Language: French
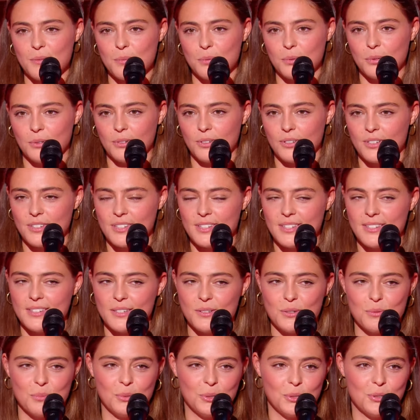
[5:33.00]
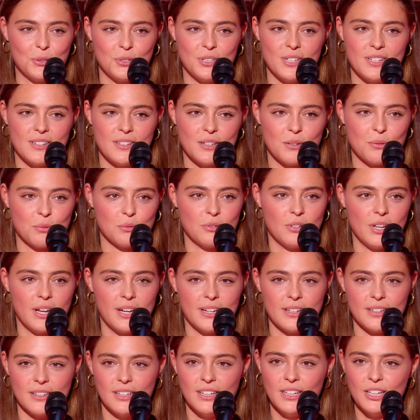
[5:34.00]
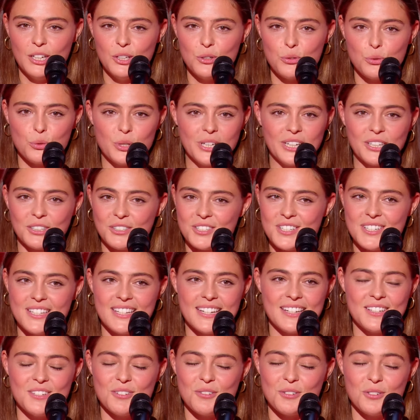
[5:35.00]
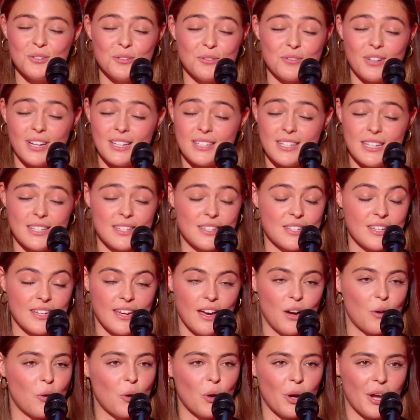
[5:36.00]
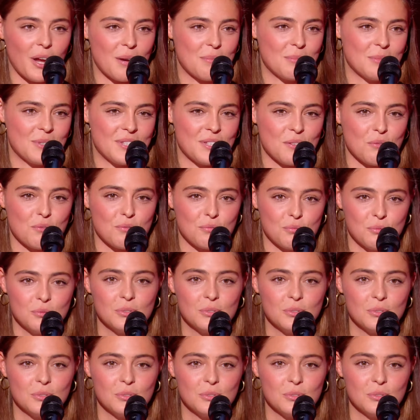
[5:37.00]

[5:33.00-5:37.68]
pour euh, ces opportunités qu'on a, tous les candidats, de, faire ça. C'est incroyable, c'est fou.